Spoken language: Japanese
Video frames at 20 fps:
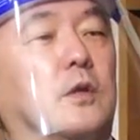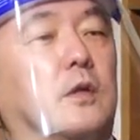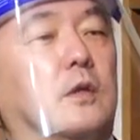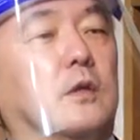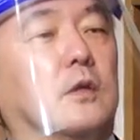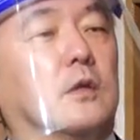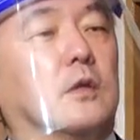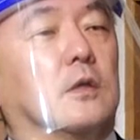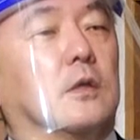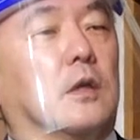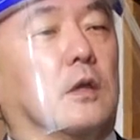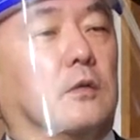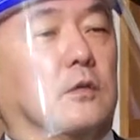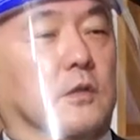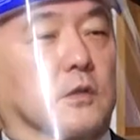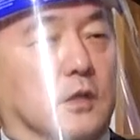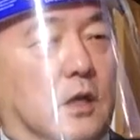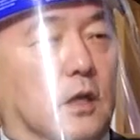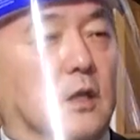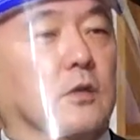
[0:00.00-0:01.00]
は
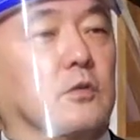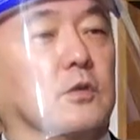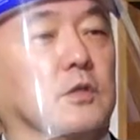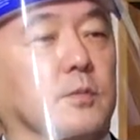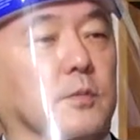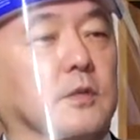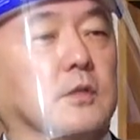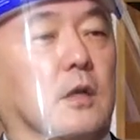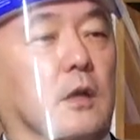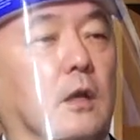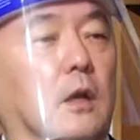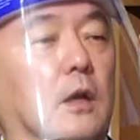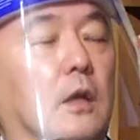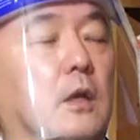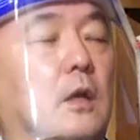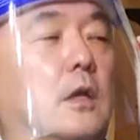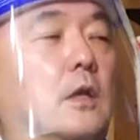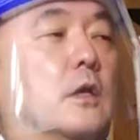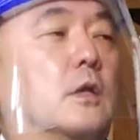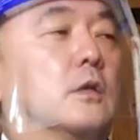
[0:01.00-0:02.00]
エスカレートしますから。
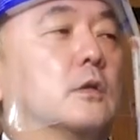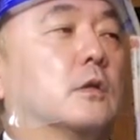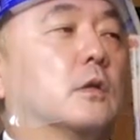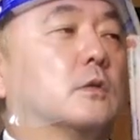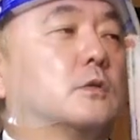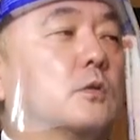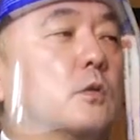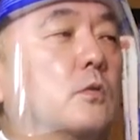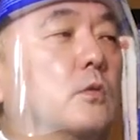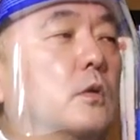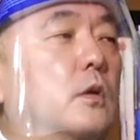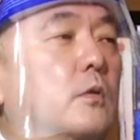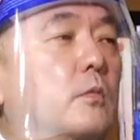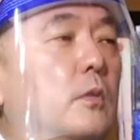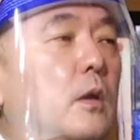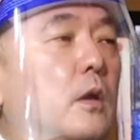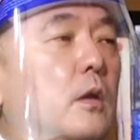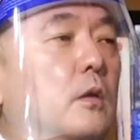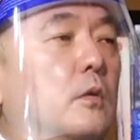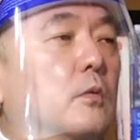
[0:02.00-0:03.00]
それ
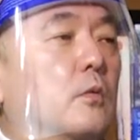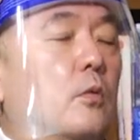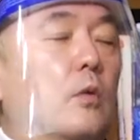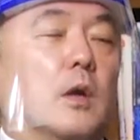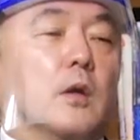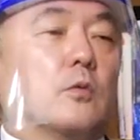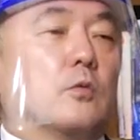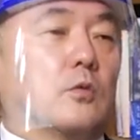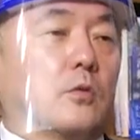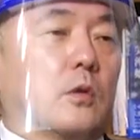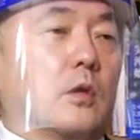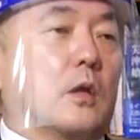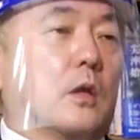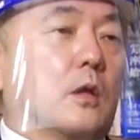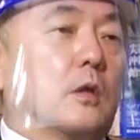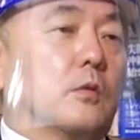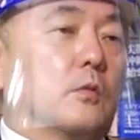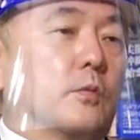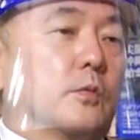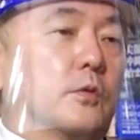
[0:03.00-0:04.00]
は怖いことだ
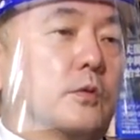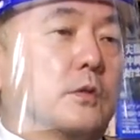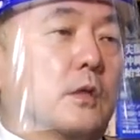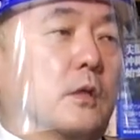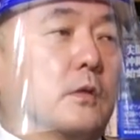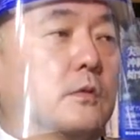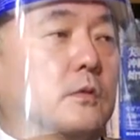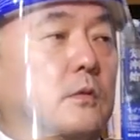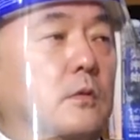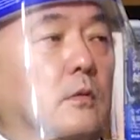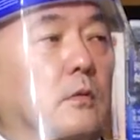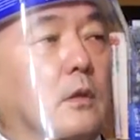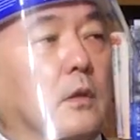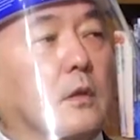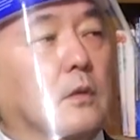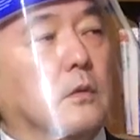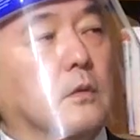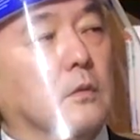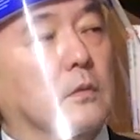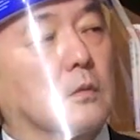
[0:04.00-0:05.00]
な。ただこのミリー
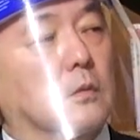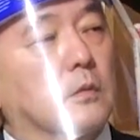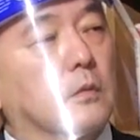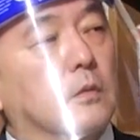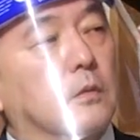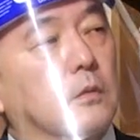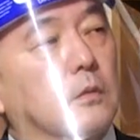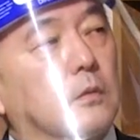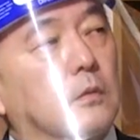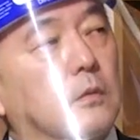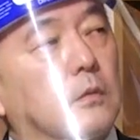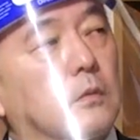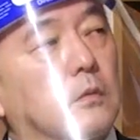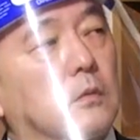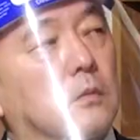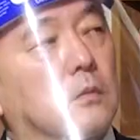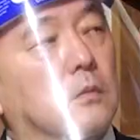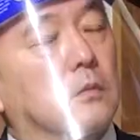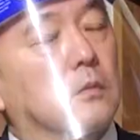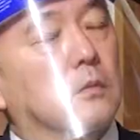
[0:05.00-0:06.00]
さんの発言っていうのはお
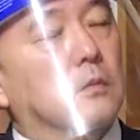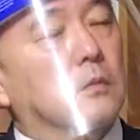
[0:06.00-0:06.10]
そらく